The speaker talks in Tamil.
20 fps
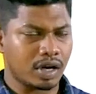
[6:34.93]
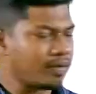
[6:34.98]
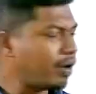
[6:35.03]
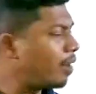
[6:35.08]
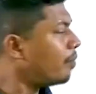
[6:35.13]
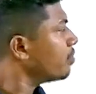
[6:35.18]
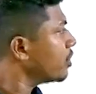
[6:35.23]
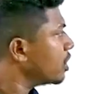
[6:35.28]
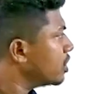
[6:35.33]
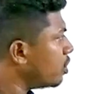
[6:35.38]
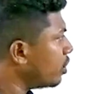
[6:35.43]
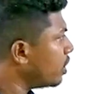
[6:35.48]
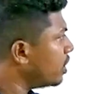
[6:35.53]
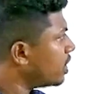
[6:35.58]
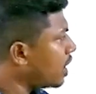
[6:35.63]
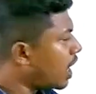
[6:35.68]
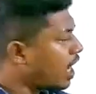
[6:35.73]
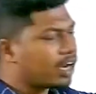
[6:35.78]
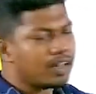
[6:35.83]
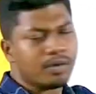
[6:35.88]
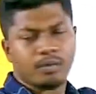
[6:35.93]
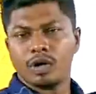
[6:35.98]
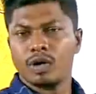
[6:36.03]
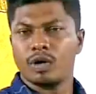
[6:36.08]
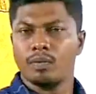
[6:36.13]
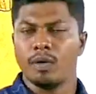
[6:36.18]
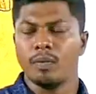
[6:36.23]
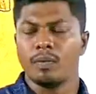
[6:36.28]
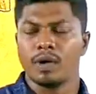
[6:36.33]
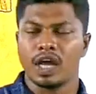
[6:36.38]
ஓகேவா ஸோ இதெல்லாம்
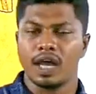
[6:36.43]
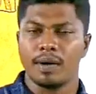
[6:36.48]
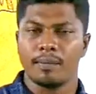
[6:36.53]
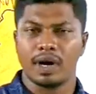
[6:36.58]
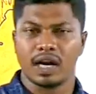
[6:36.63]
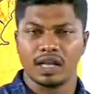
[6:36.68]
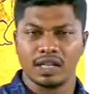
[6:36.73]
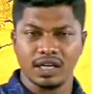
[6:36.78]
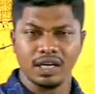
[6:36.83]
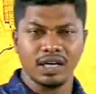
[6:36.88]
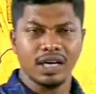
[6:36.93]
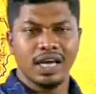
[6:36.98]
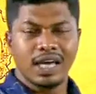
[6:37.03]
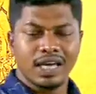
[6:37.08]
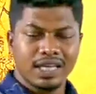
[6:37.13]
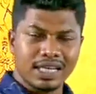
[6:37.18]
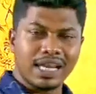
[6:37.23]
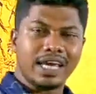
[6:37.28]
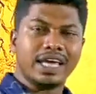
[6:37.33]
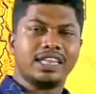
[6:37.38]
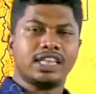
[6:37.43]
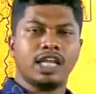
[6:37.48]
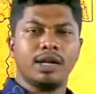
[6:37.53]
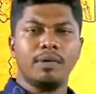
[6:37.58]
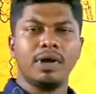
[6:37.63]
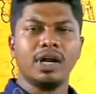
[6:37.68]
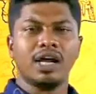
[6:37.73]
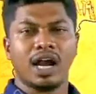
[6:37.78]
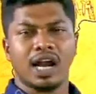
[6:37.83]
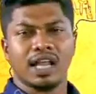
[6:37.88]
நமக்கு ரொம்ப முக்கியமானது இதில் எத்தனை
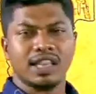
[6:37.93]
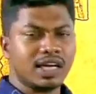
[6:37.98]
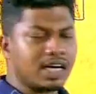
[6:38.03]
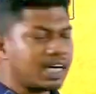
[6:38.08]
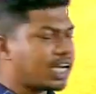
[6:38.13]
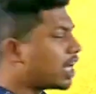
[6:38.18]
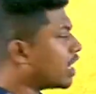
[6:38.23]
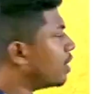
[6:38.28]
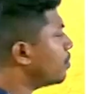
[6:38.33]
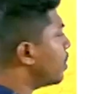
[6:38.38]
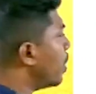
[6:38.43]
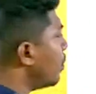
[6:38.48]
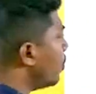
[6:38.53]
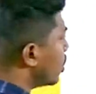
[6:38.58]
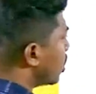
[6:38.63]
பேர் கலந்துக்கிட்டாங்க அப்படின்னா